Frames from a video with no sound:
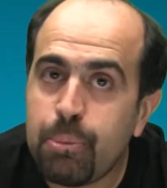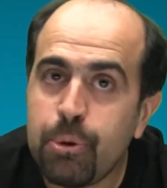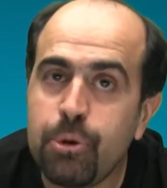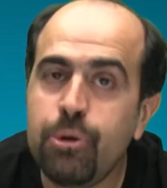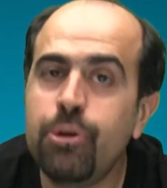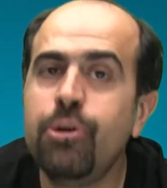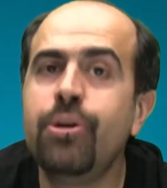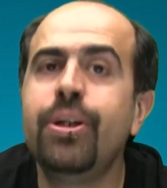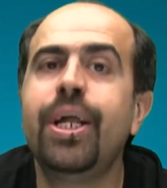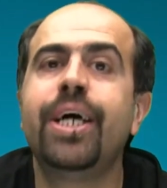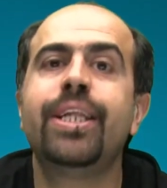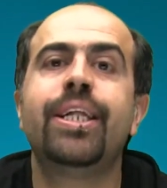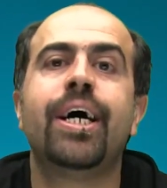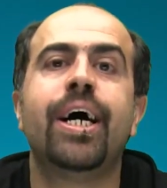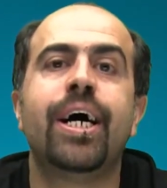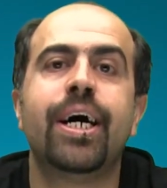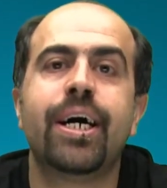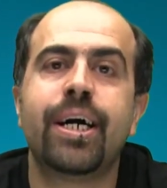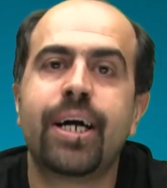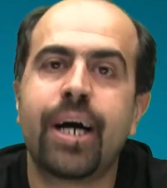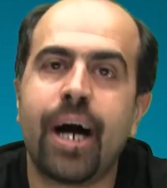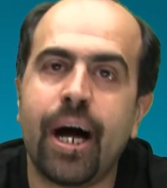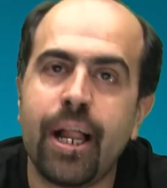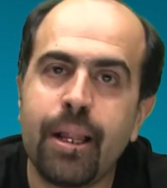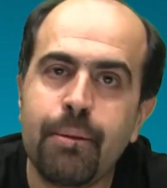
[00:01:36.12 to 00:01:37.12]
Bununla
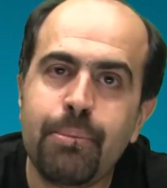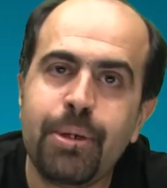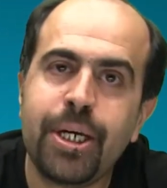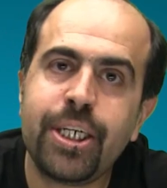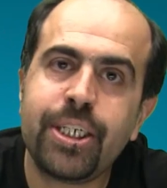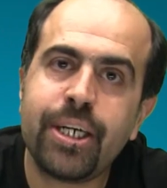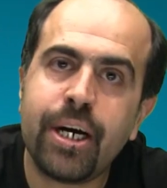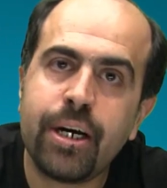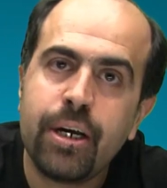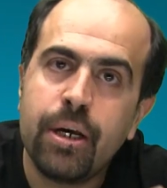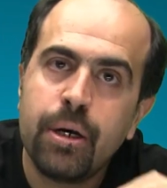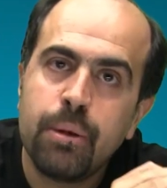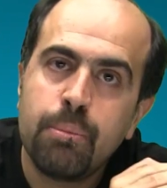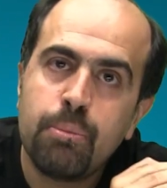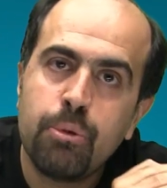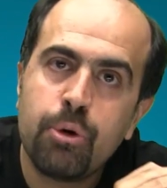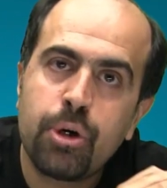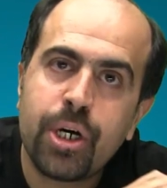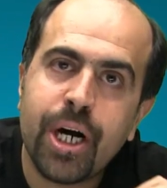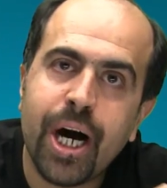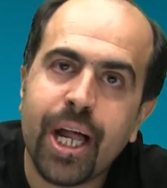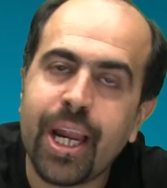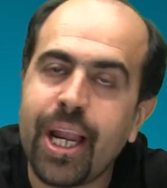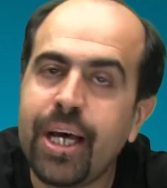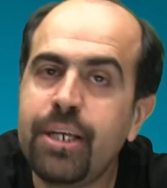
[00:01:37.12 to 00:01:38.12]
da kalmayacak.
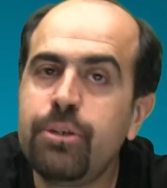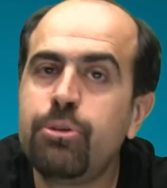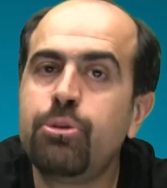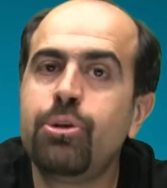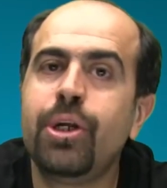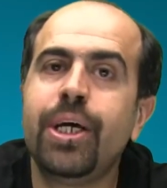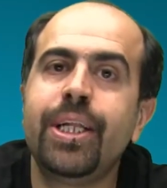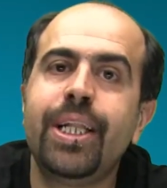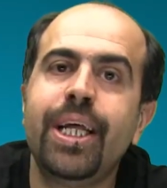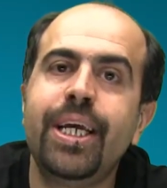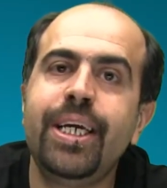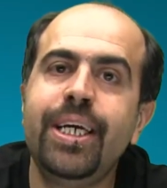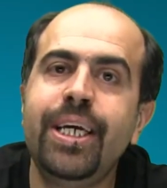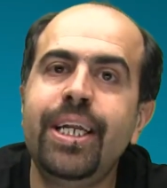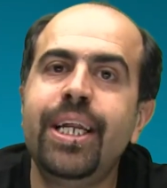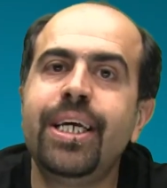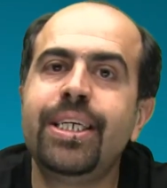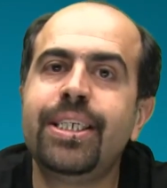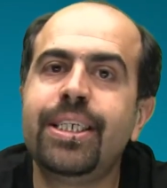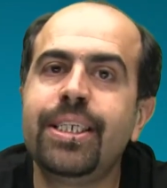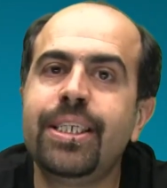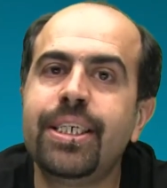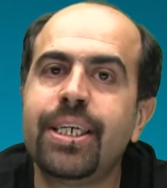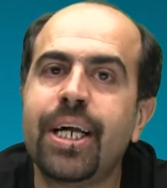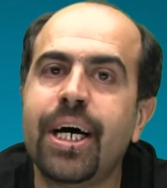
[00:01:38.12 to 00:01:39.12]
Bu kalan sürede
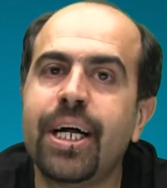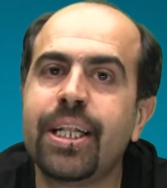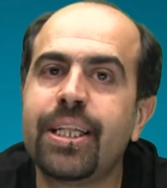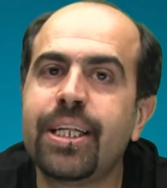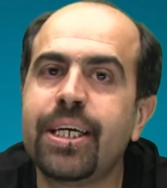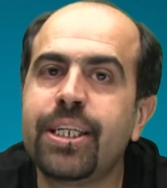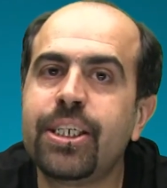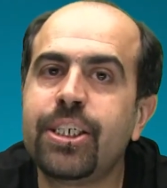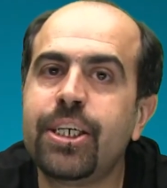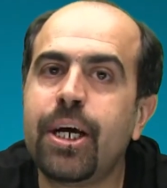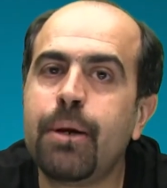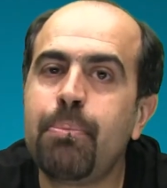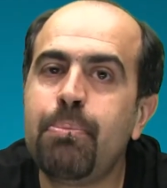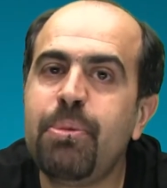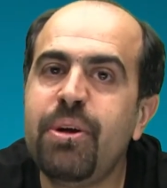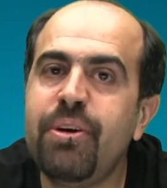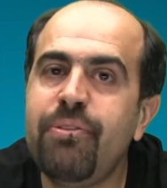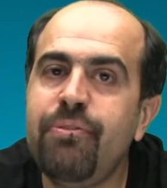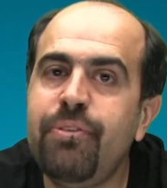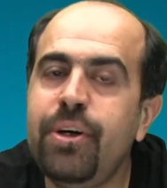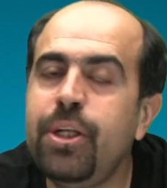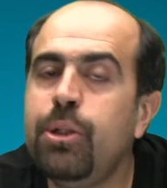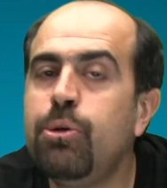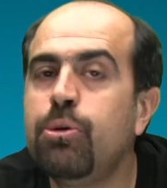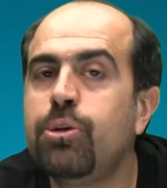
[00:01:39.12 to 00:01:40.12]
yine sizi rahatlatacak
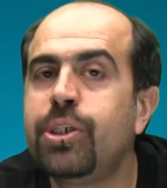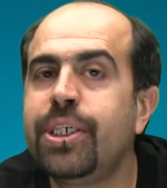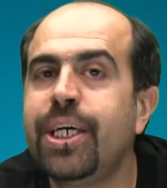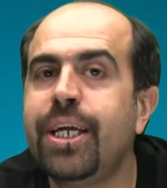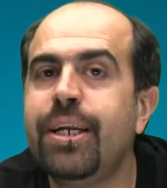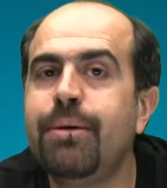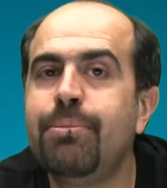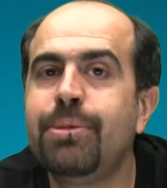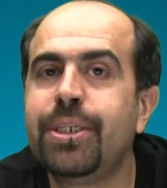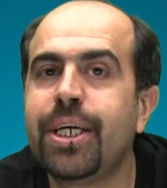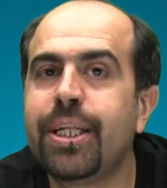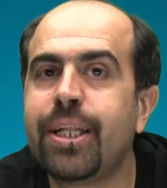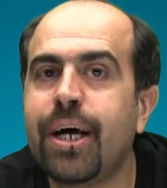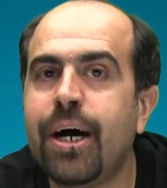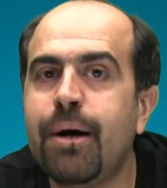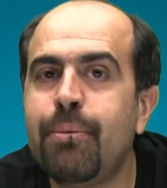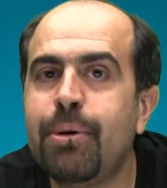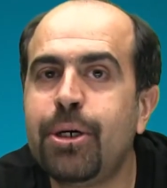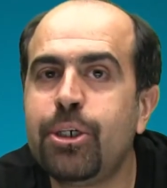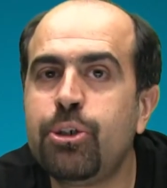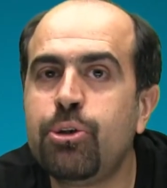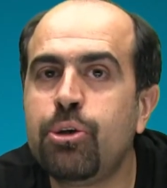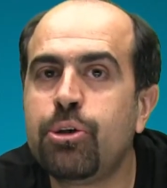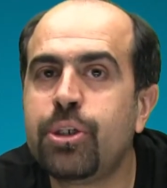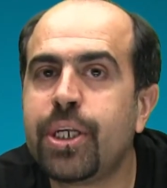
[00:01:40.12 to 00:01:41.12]
bir video serimize daha
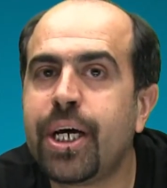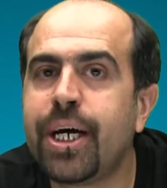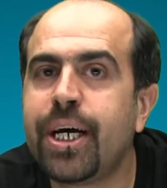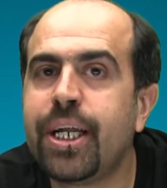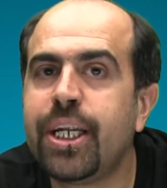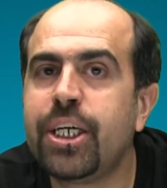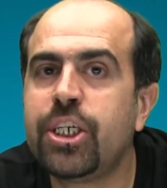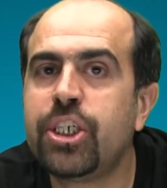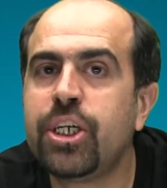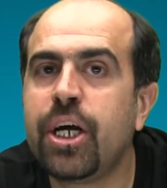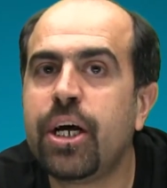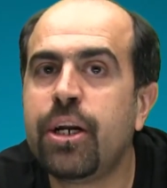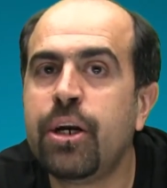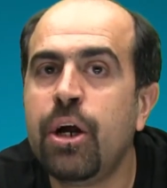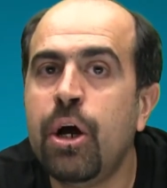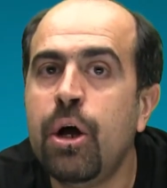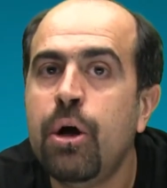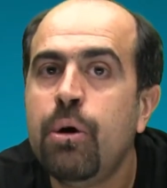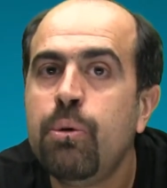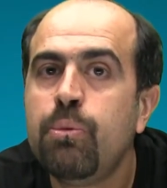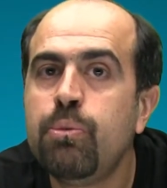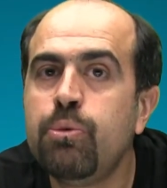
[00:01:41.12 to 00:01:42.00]
başlıyoruz arkadaşlar.